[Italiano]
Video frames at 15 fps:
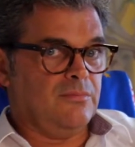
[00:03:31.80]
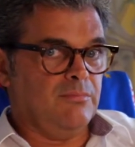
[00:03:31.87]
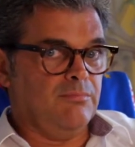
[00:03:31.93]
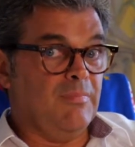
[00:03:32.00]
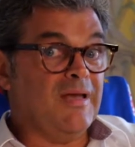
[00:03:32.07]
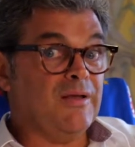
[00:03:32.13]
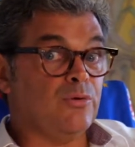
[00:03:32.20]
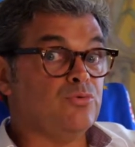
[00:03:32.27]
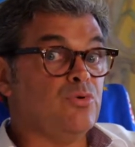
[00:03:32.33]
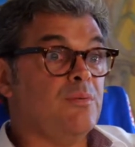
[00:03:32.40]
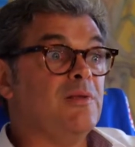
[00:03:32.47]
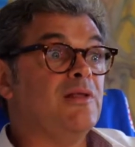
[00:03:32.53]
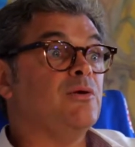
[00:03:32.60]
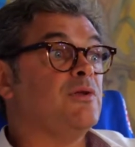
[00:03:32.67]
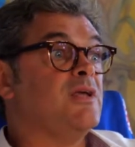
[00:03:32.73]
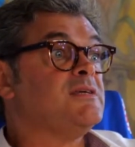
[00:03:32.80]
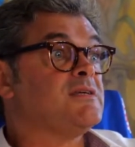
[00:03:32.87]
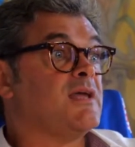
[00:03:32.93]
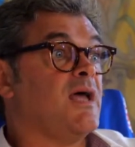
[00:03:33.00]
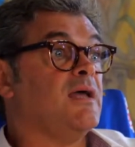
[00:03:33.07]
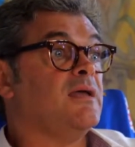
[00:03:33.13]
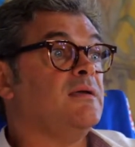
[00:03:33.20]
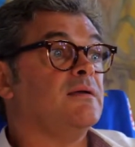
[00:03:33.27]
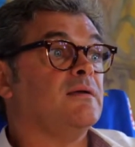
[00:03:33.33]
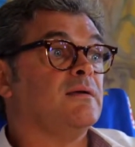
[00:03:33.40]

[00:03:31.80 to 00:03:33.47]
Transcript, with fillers: Meno 2 milioni e 6